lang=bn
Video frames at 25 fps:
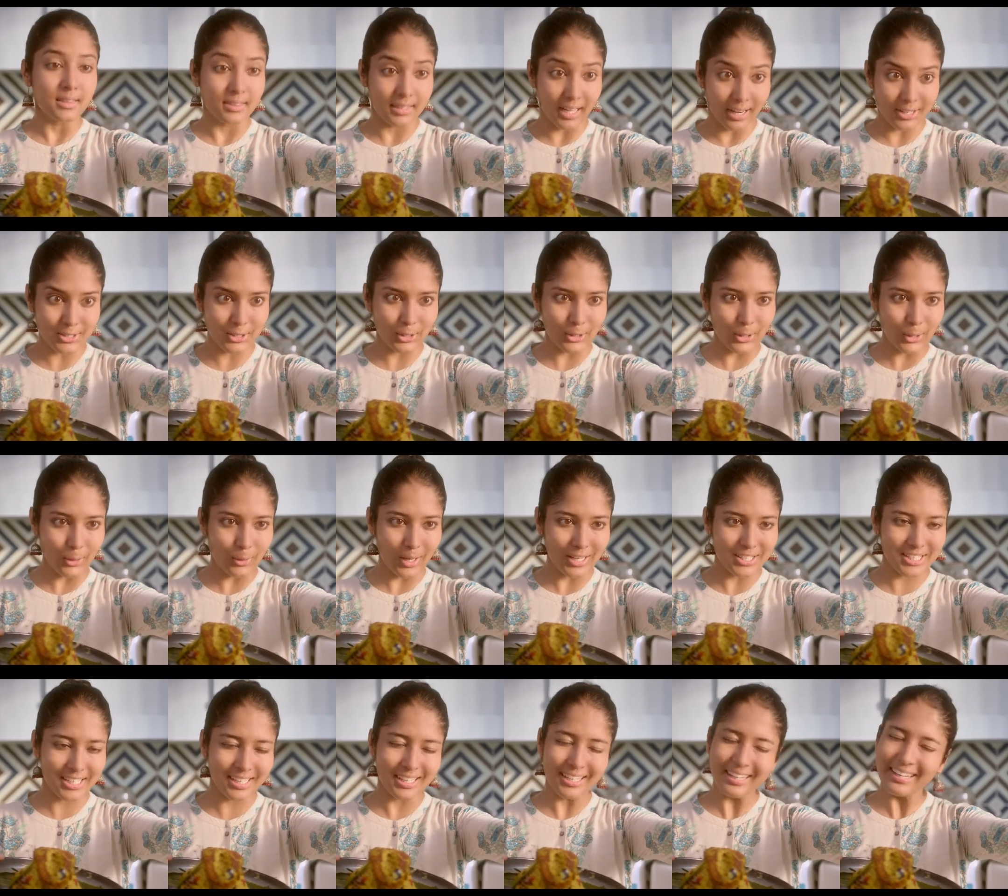তার জন্য
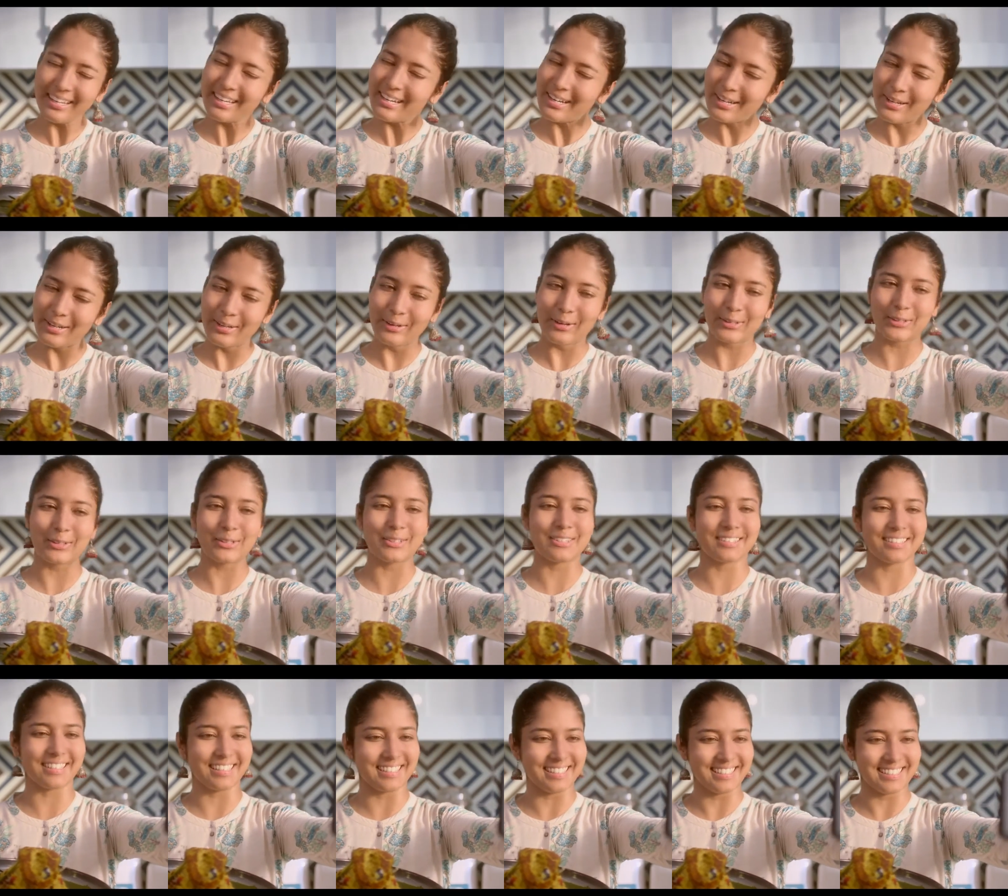আছে নতুন
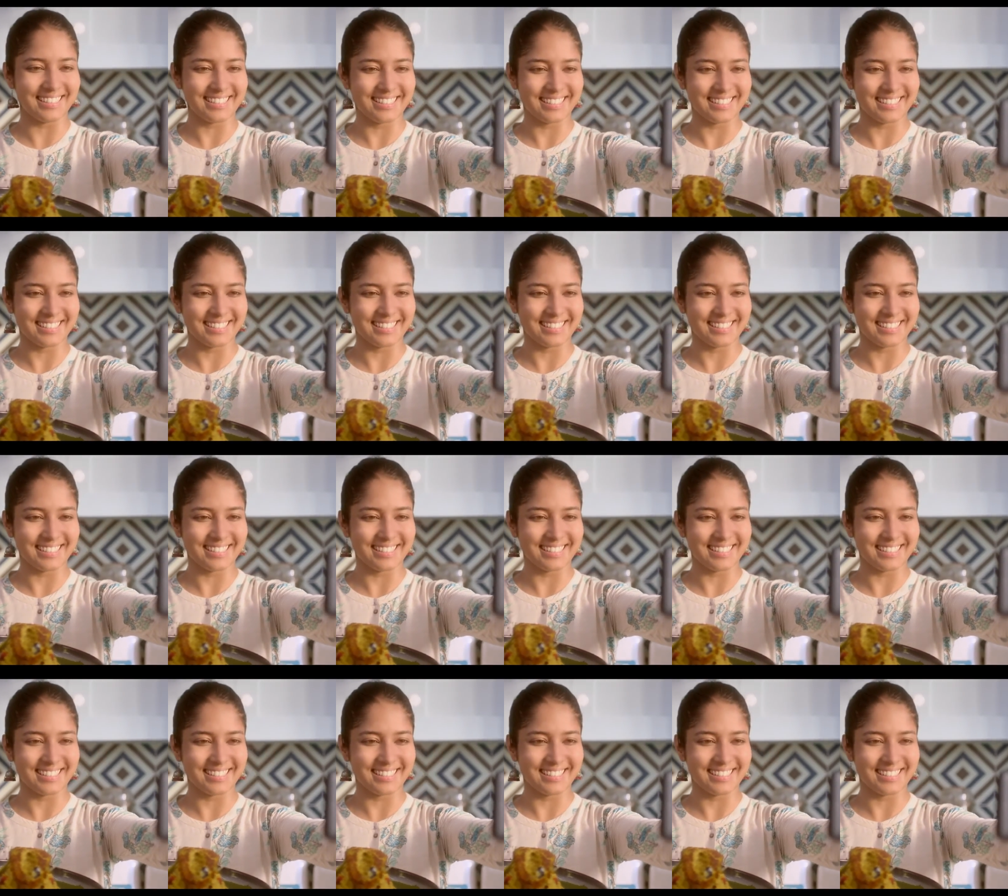রেল